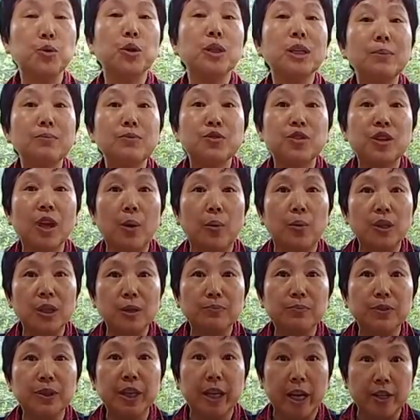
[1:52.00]
손님 중에
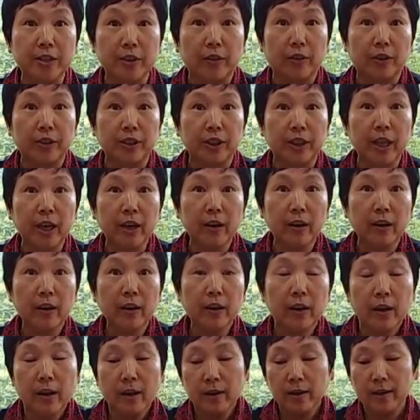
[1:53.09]
오신 분이 계셨거든요.
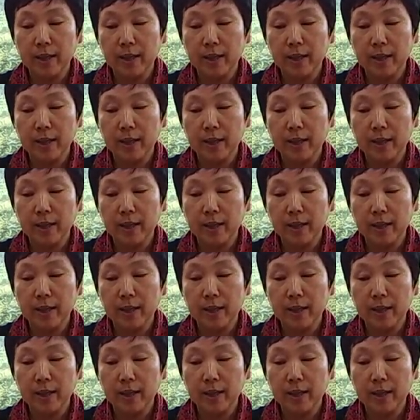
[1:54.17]
네네.